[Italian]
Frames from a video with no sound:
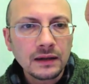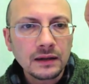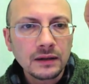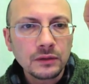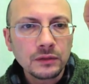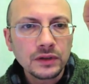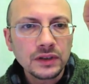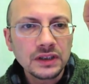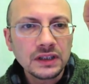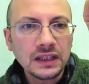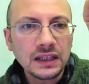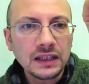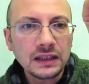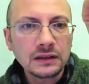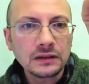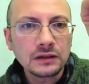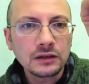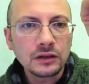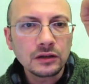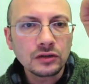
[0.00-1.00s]
qui
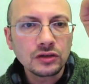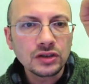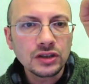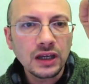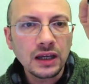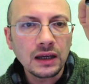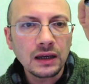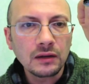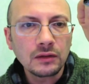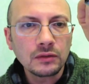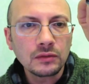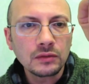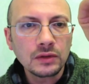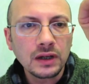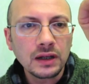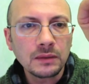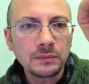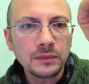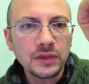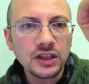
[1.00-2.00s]
dentro c'è
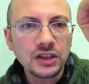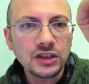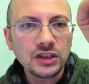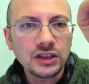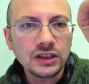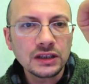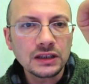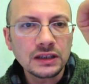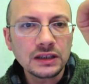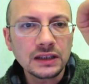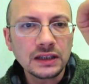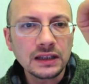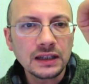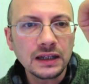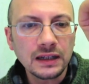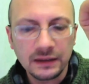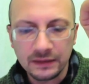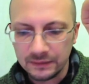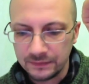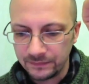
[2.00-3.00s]
una
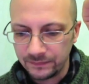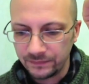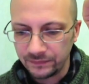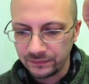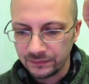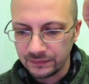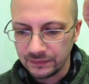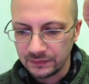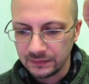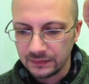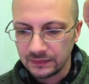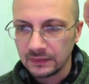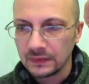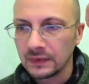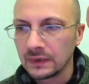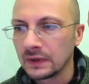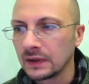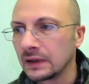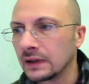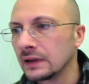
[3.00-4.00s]
mescettina,
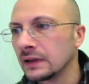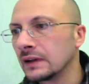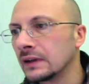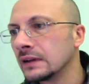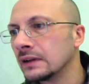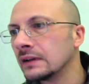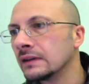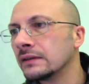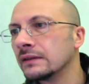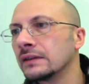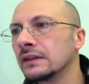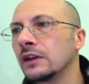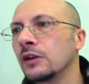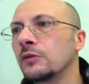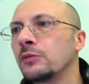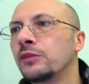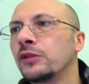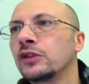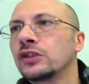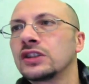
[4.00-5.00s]
vediamo
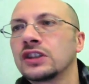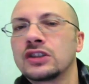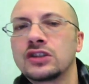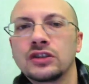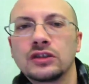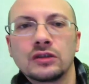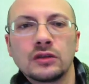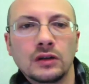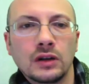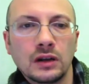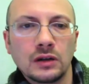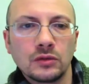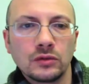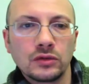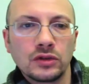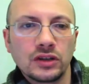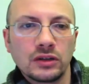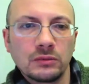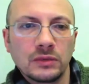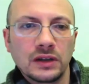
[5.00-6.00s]
un po' se accendo la
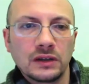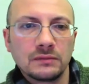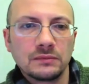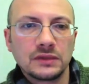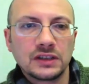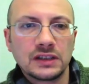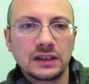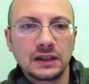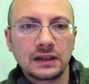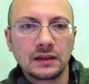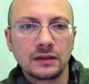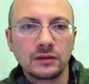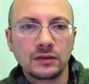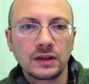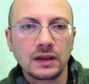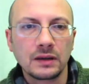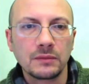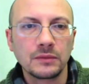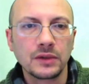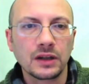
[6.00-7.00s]
luce, ma mi sa che non
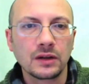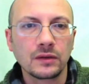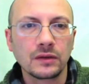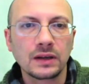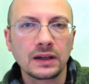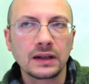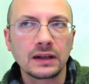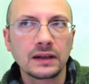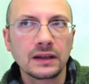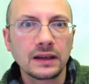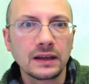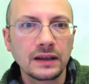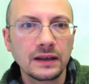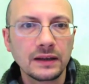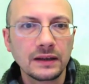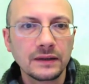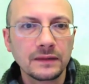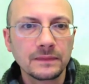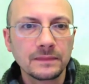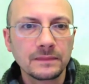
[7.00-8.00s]
cambierà un
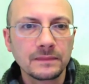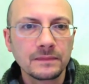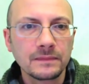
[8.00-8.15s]
granché,